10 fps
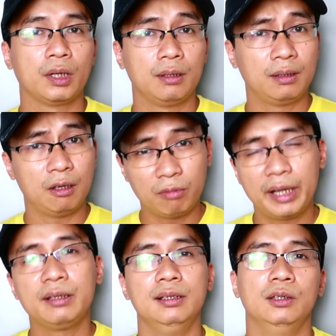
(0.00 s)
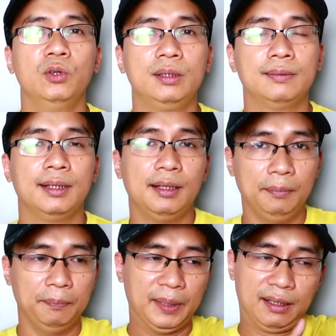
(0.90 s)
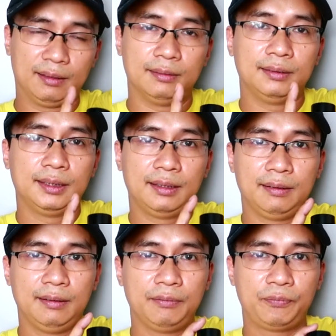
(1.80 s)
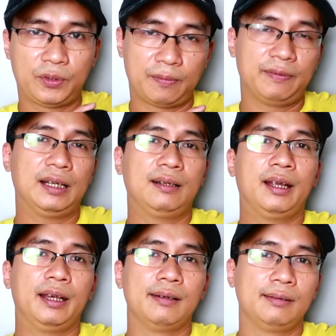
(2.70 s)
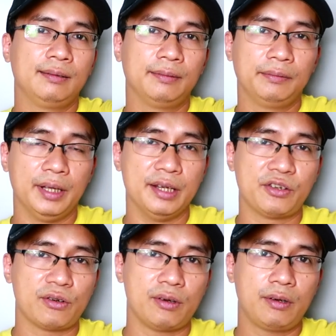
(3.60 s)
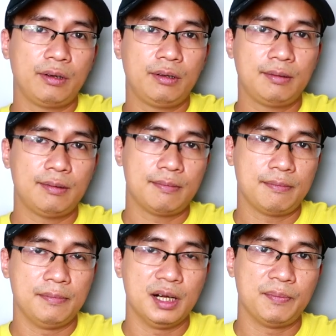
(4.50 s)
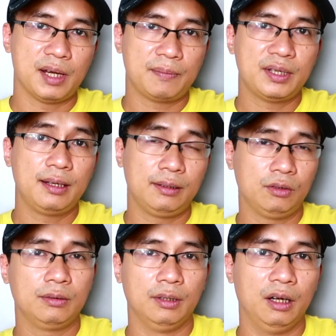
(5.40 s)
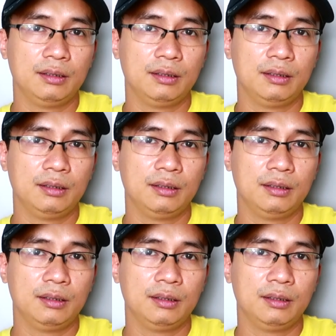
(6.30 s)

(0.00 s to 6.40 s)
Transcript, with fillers: không nên ngửi luôn mà phát này để cho nó 10 15 giây đó